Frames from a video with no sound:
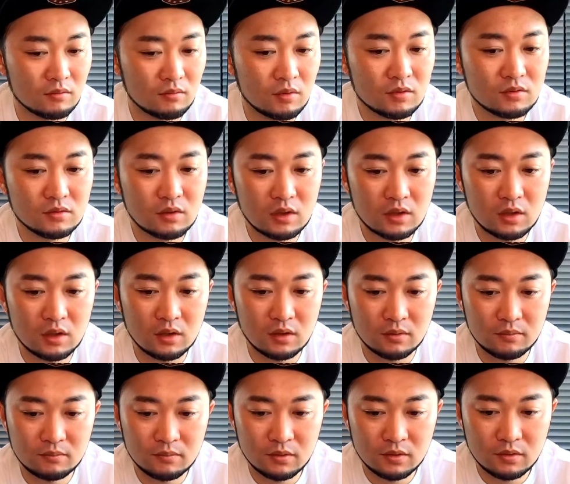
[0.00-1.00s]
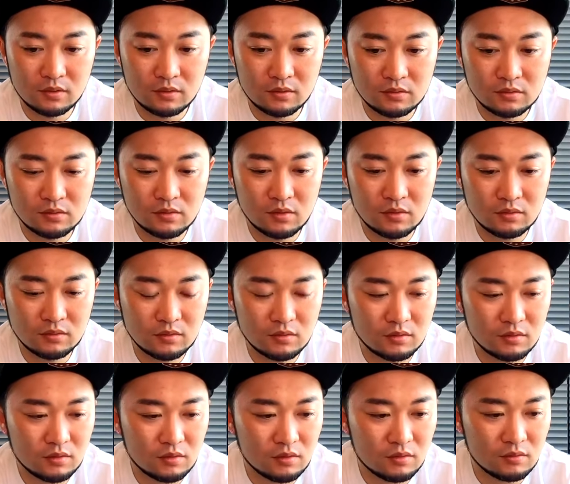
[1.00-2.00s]
僕はね、
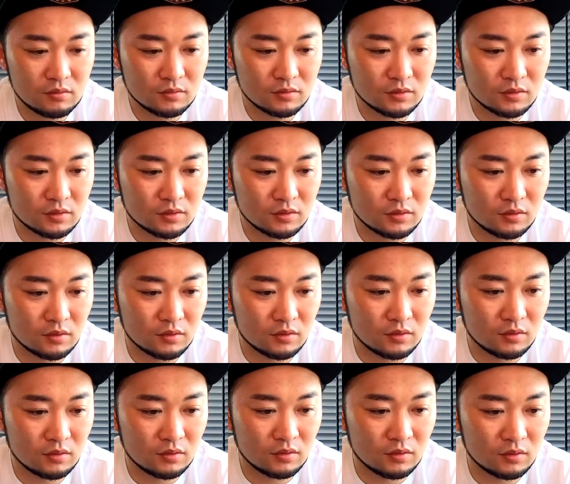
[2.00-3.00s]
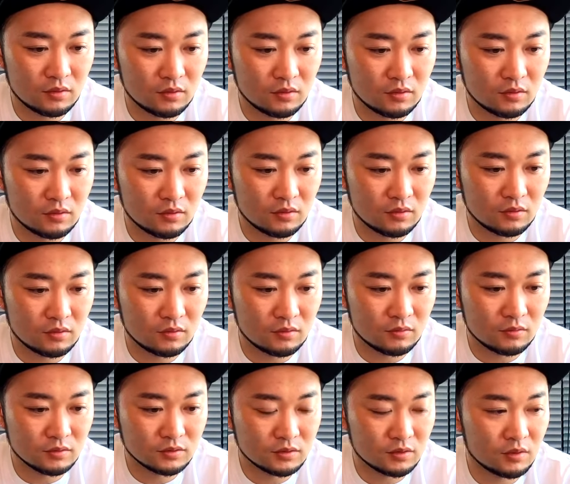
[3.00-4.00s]
フロント業務の人
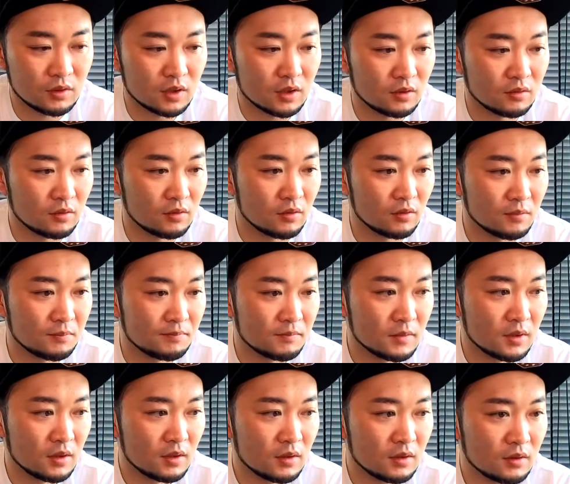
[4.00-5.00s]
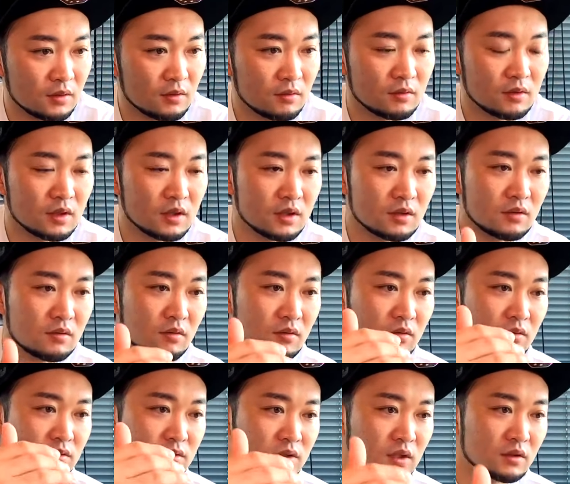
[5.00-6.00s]
もそうやけど、基本的に
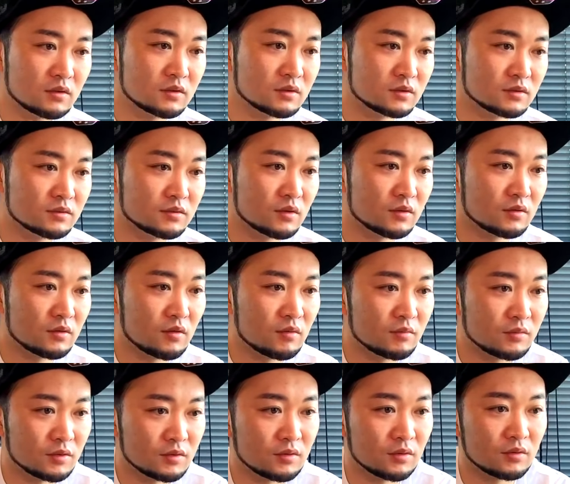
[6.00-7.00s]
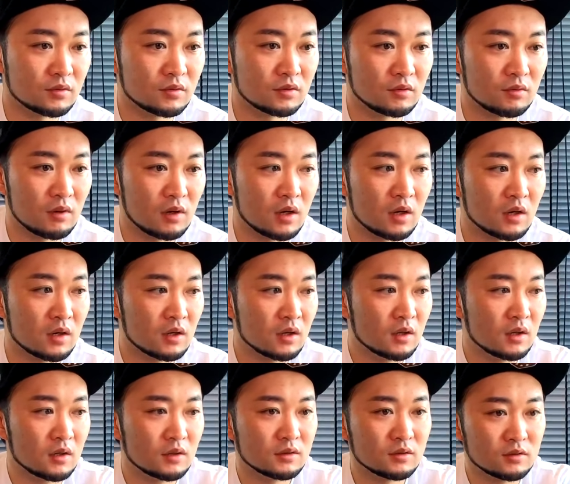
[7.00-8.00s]
こう、スタート室フロント業務の人っていうのは、
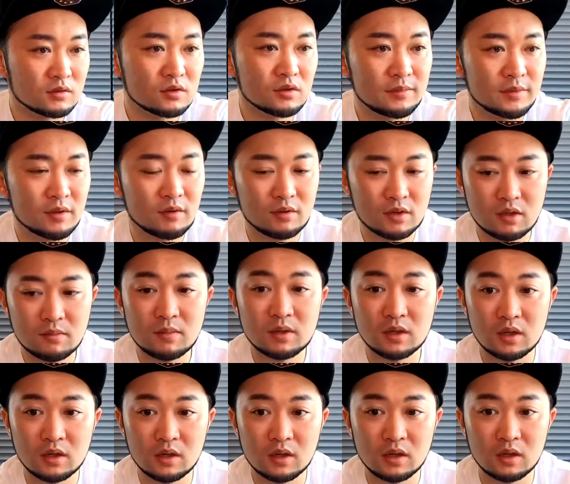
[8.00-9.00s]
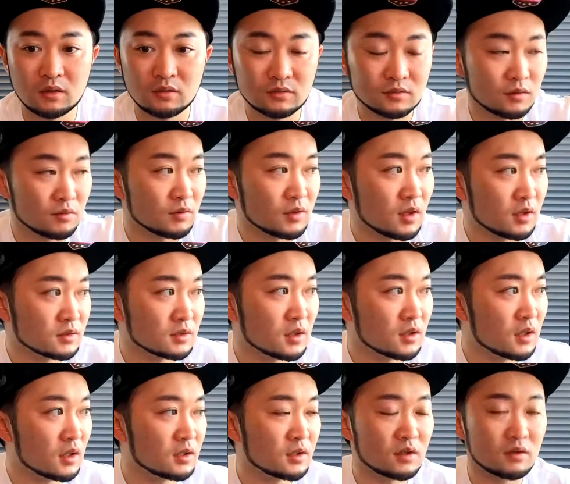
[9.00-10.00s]
組を決めなあかん。そのお客さんのア